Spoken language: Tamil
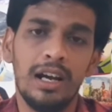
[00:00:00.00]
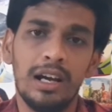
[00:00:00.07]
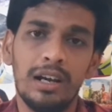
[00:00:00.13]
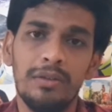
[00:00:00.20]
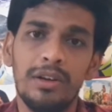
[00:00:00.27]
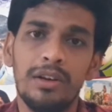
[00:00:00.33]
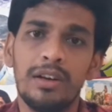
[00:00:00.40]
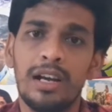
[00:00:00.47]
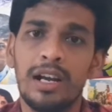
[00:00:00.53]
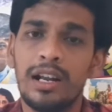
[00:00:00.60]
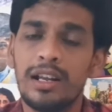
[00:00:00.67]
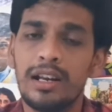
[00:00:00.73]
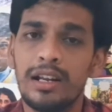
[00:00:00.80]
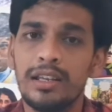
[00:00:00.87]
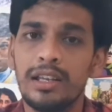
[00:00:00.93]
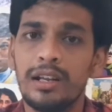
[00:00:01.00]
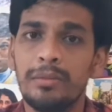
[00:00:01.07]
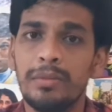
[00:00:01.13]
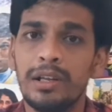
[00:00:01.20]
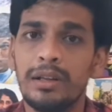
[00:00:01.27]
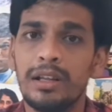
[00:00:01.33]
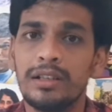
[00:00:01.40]
அங்கே வெறும் நாலாயிரம் ஐயாயிரம்
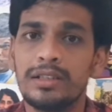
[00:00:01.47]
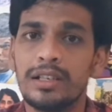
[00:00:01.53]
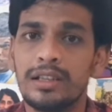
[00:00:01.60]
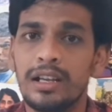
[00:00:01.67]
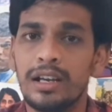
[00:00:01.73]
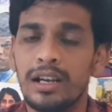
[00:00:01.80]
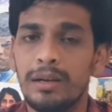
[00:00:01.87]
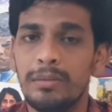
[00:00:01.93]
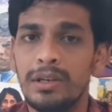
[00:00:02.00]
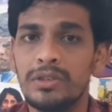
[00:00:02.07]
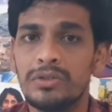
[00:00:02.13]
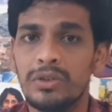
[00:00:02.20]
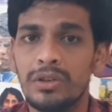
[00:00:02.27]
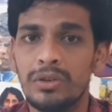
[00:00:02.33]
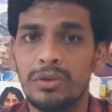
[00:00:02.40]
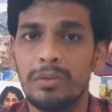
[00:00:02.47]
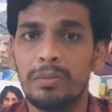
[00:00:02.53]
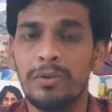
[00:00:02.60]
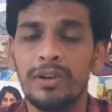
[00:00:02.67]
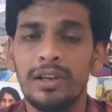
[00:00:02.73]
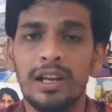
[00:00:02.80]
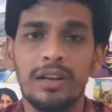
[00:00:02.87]
ஆயிரம் பேர் தான் செத்தாங்க அப்படின்னு சொல்லிட்டு ஒரு
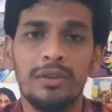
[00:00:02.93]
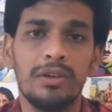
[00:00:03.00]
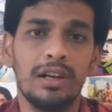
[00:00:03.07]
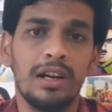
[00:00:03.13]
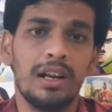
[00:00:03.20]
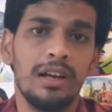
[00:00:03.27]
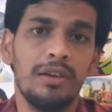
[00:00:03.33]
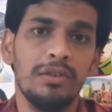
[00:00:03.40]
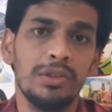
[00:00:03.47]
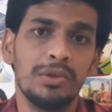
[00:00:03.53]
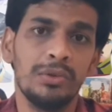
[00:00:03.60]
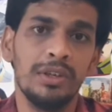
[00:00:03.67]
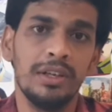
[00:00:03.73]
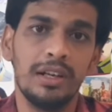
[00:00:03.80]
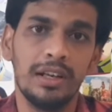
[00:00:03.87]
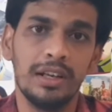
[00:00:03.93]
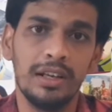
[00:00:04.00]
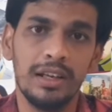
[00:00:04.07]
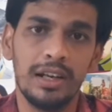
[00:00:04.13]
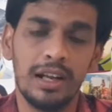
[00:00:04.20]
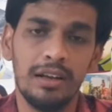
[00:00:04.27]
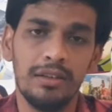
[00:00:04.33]
போலியான ஒரு கணக்கை வந்து சொல்லிட்டு இருக்கு
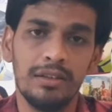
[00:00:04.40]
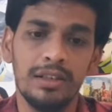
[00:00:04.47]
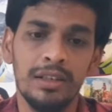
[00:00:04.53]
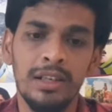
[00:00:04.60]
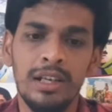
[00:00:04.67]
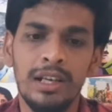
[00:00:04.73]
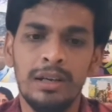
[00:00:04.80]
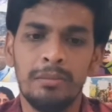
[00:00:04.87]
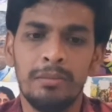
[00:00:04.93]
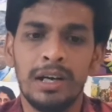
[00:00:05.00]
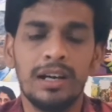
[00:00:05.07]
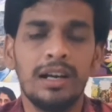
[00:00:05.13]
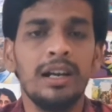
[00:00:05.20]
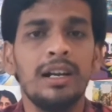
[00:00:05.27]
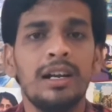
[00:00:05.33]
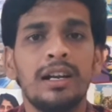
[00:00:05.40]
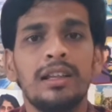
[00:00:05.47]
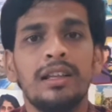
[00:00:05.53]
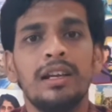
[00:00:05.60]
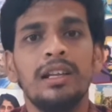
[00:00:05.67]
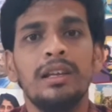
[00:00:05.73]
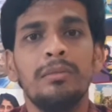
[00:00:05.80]
ஏன்னா வந்து மக்கள்
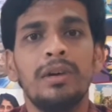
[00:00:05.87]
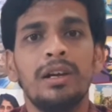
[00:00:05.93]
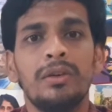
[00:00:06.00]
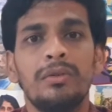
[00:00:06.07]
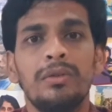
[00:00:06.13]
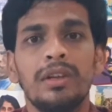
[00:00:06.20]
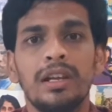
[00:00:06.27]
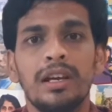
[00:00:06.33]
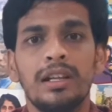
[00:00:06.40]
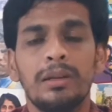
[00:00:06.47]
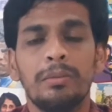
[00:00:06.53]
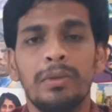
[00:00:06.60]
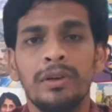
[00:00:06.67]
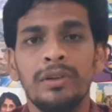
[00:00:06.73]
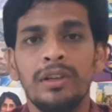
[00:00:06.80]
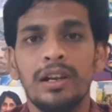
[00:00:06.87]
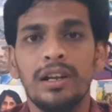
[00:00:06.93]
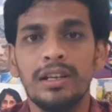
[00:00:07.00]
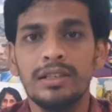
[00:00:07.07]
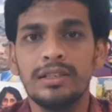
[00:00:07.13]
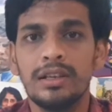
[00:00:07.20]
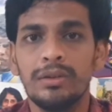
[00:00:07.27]
அடர்த்தி அதிகமாக இருக்கக்கூடிய அந்த
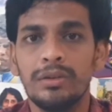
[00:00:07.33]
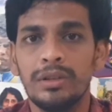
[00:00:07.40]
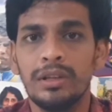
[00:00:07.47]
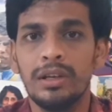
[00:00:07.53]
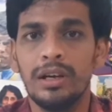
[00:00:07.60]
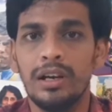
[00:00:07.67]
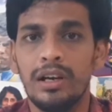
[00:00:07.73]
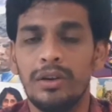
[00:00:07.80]
பகுதிகளெலாம் ஈஸியாக வந்து இந்த